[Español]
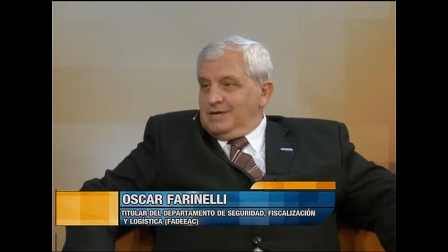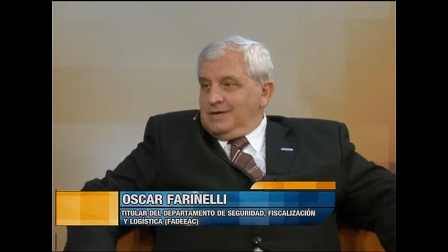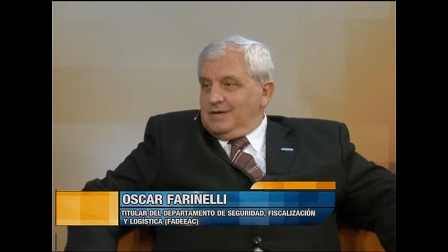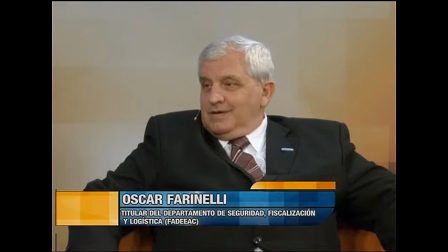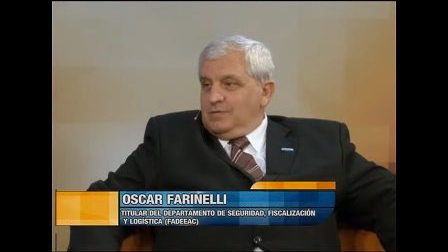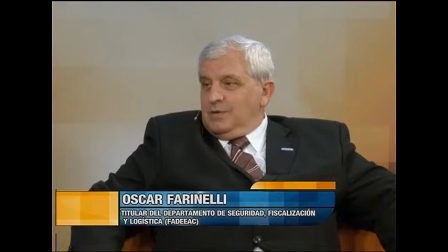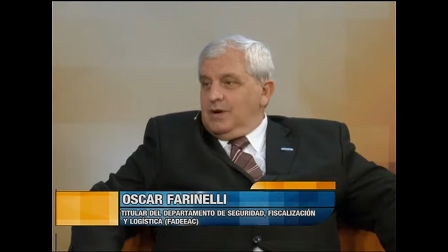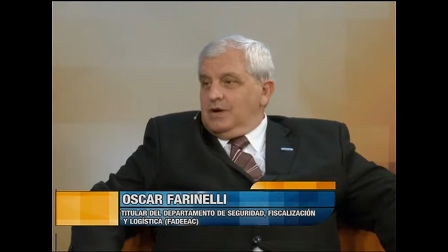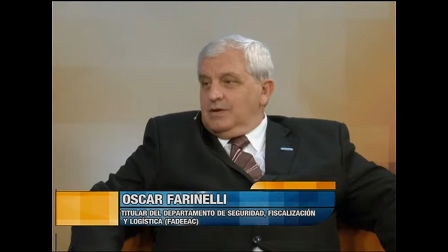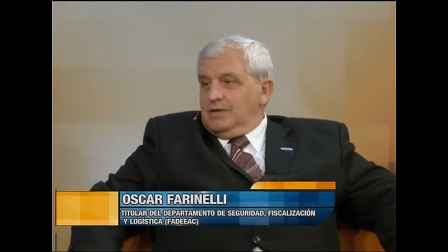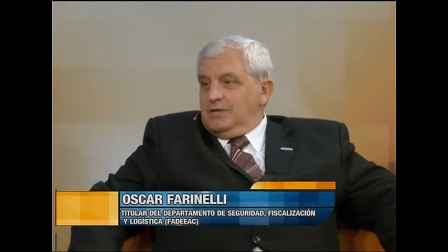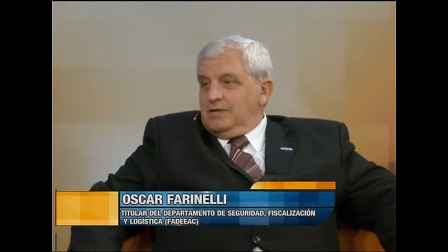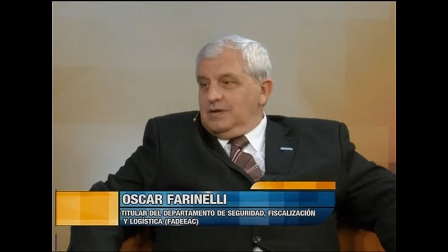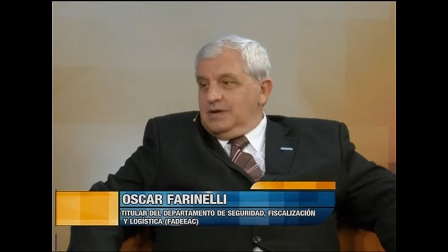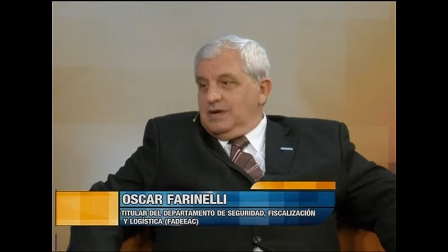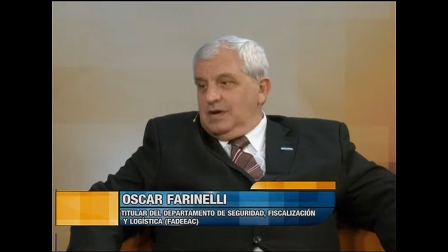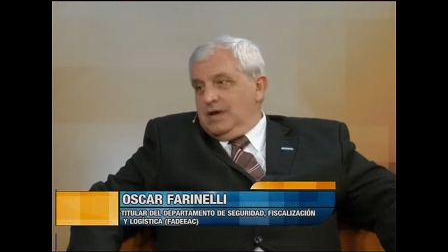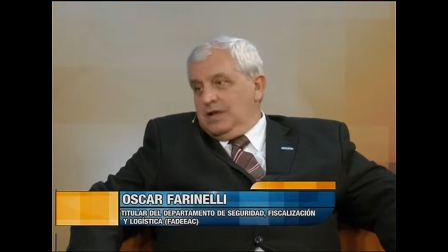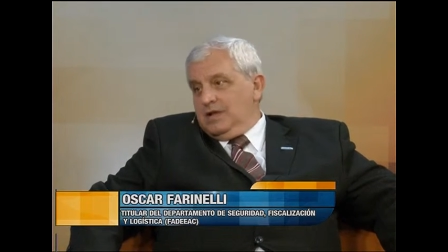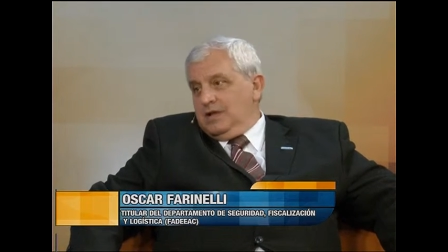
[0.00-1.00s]
Y bueno,
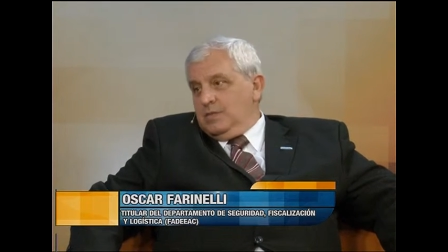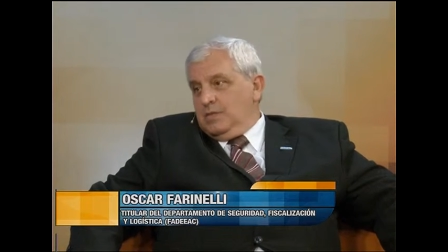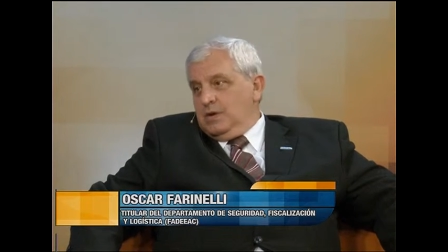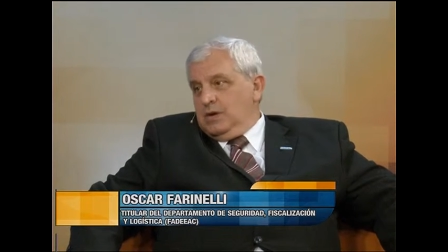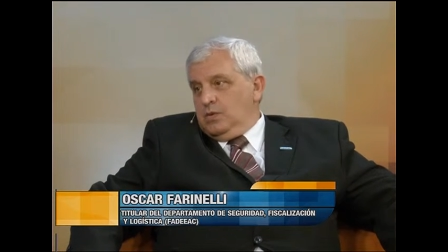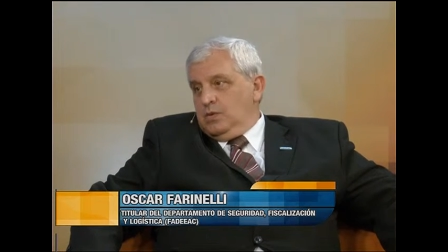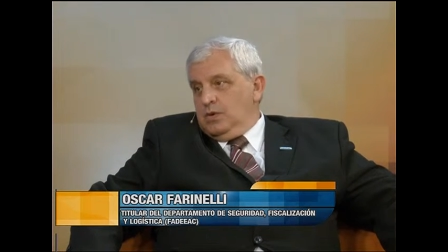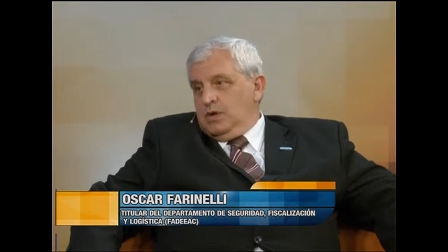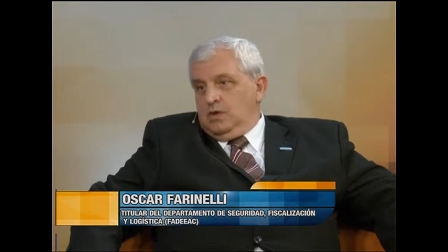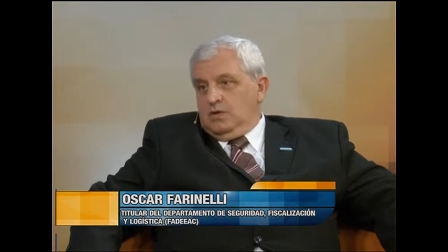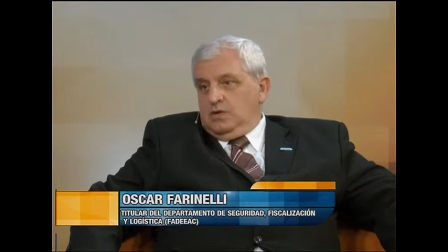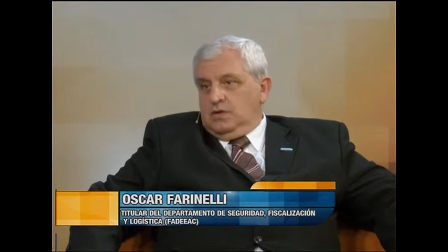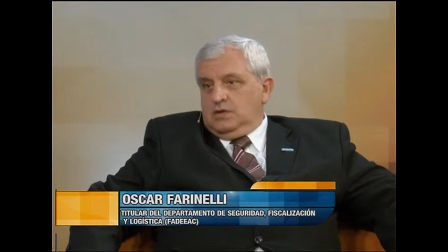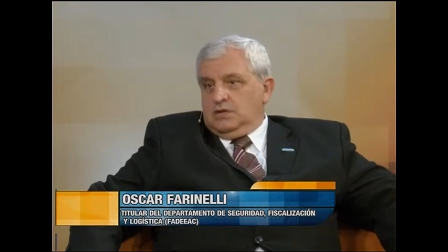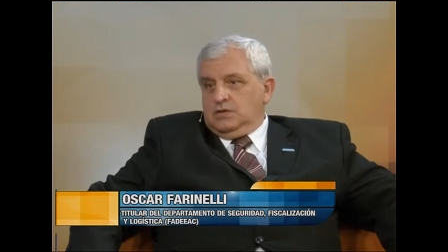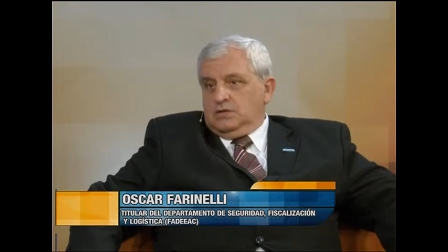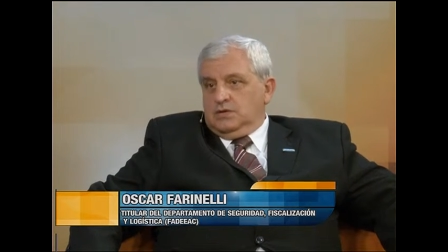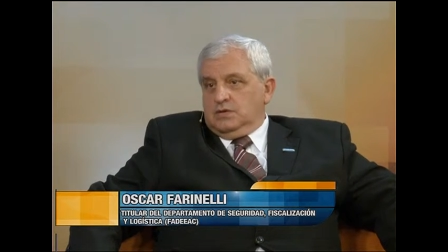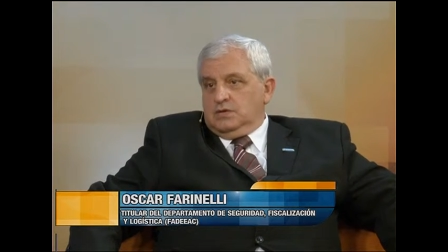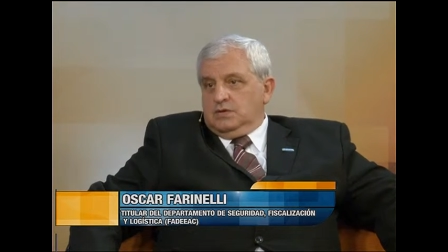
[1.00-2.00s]
y ha disminuido y
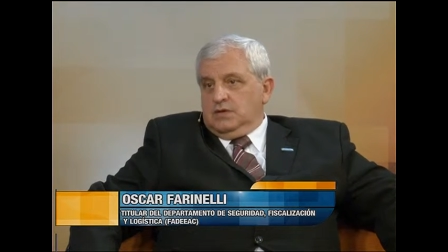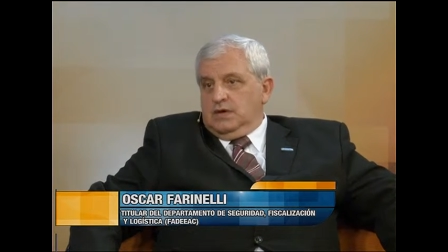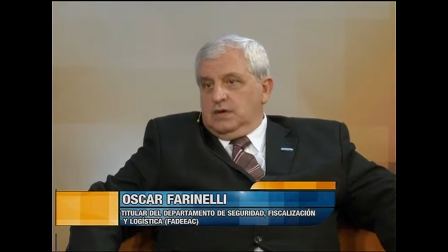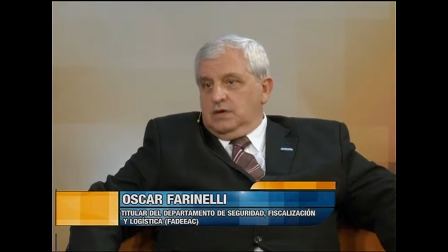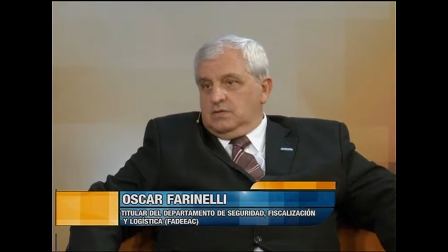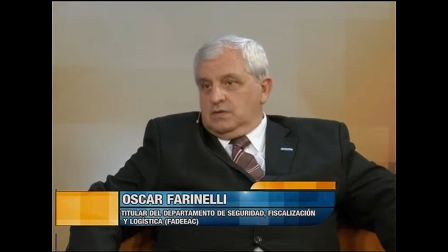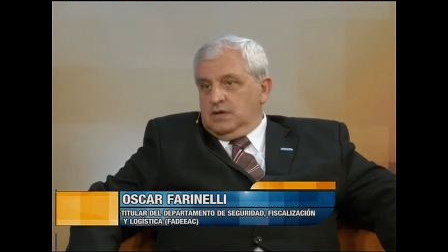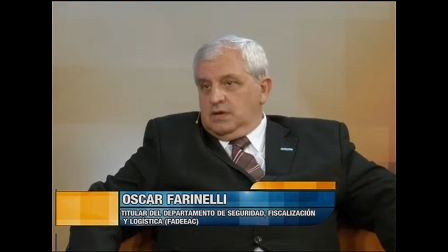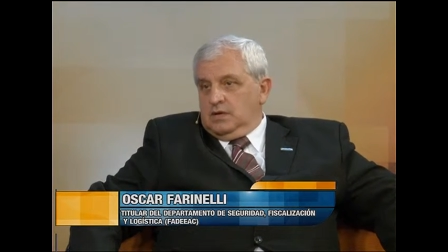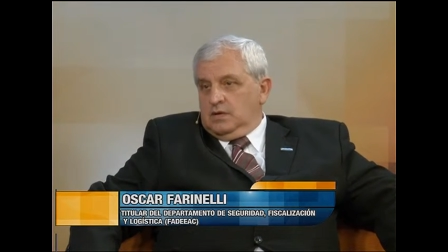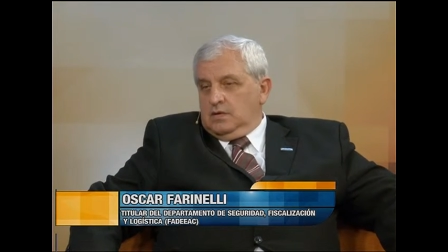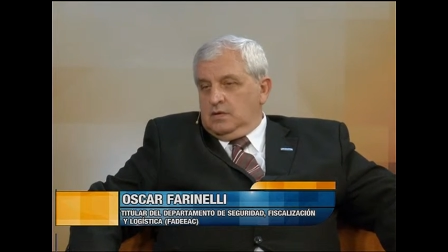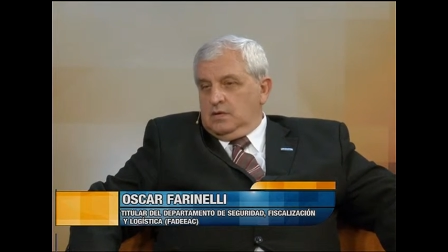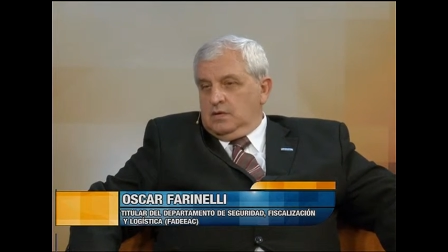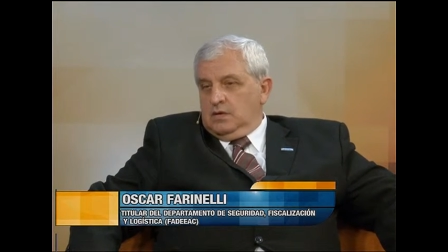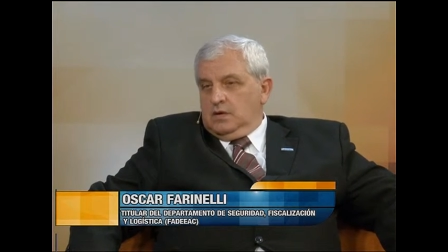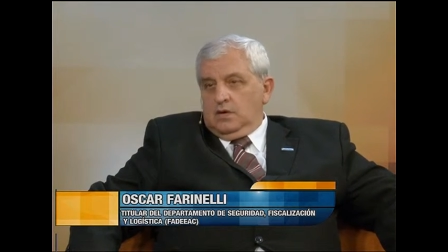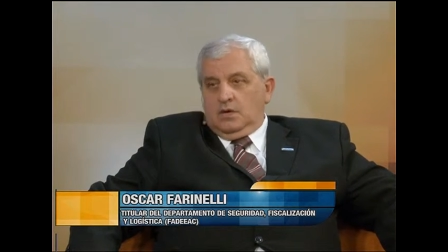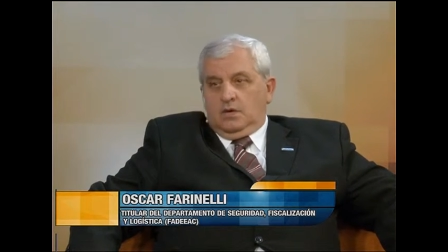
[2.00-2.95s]
yo ya no tengo,